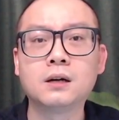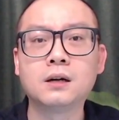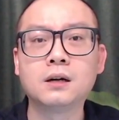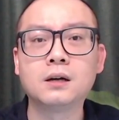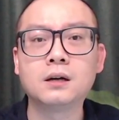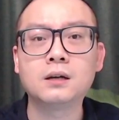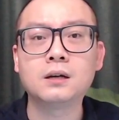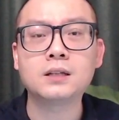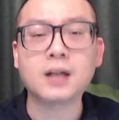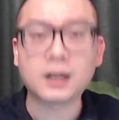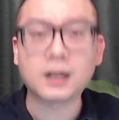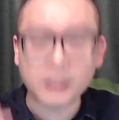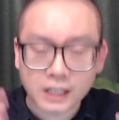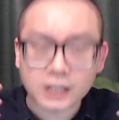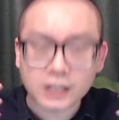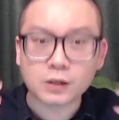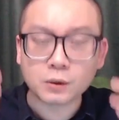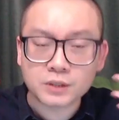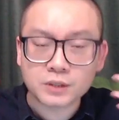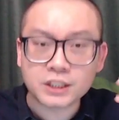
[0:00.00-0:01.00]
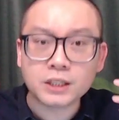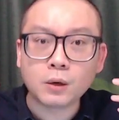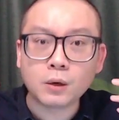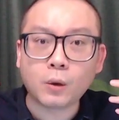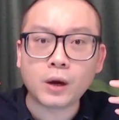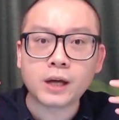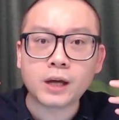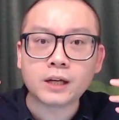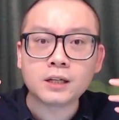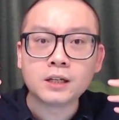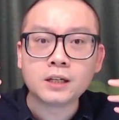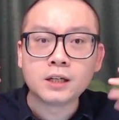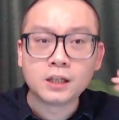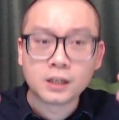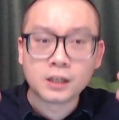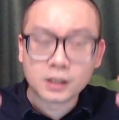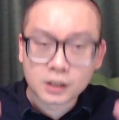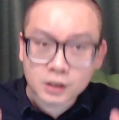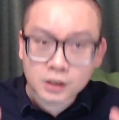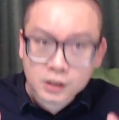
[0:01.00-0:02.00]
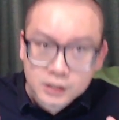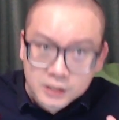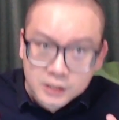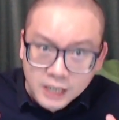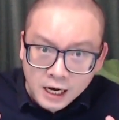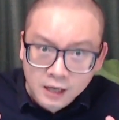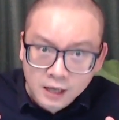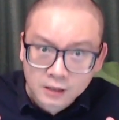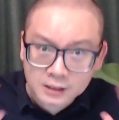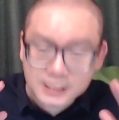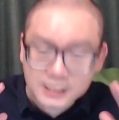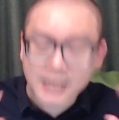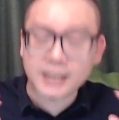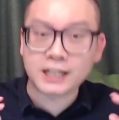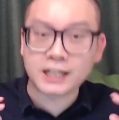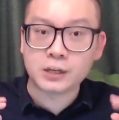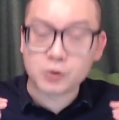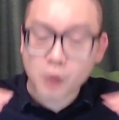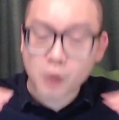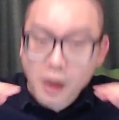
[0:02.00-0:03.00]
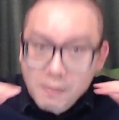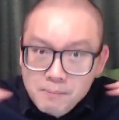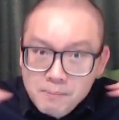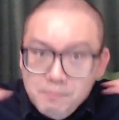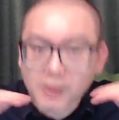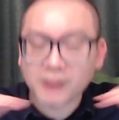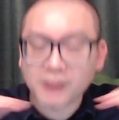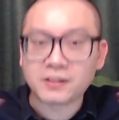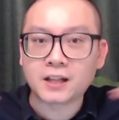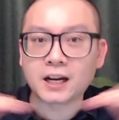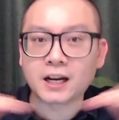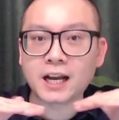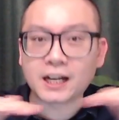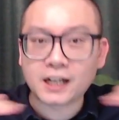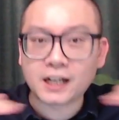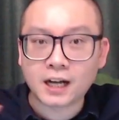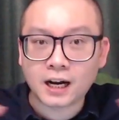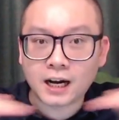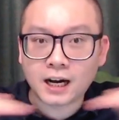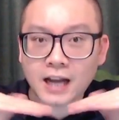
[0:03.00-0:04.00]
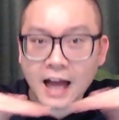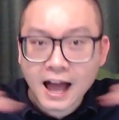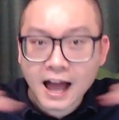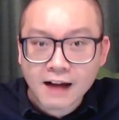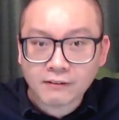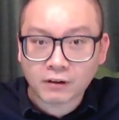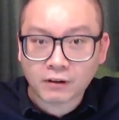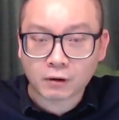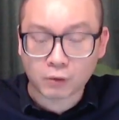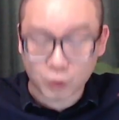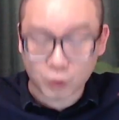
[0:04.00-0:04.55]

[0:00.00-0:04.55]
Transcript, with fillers: 让你有机会。 像在你原本的那个 level，